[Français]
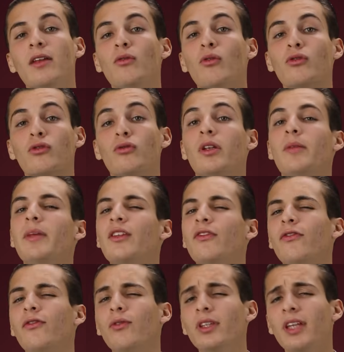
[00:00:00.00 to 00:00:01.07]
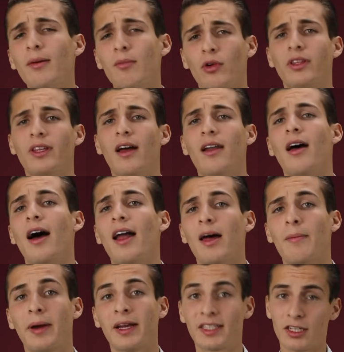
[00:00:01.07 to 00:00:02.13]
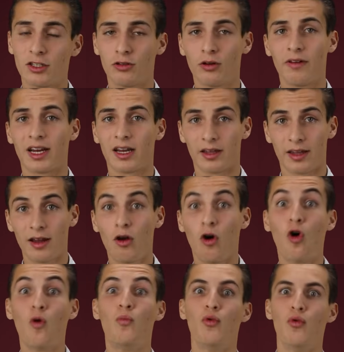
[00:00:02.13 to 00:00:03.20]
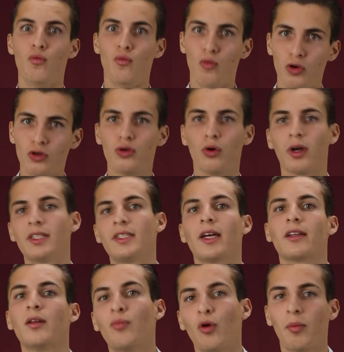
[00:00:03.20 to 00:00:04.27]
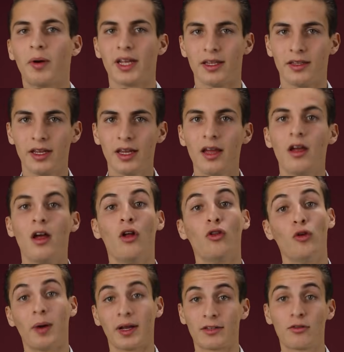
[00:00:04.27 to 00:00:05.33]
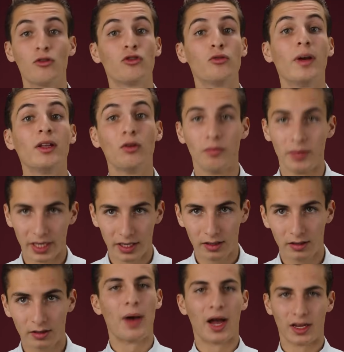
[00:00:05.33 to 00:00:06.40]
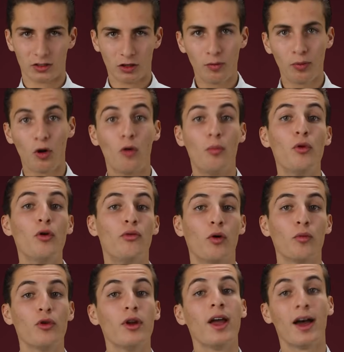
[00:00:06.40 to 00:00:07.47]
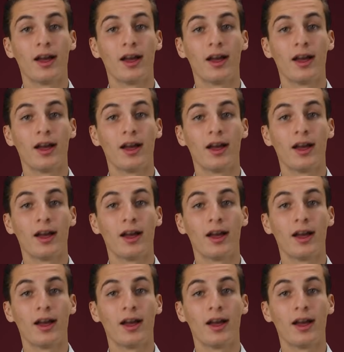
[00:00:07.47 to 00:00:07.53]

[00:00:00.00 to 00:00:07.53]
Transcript: énonce une limite fondamentale à la précision avec laquelle on peut mesurer certaines propriétés de particules subatomiques. Par exemple, on peut le formuler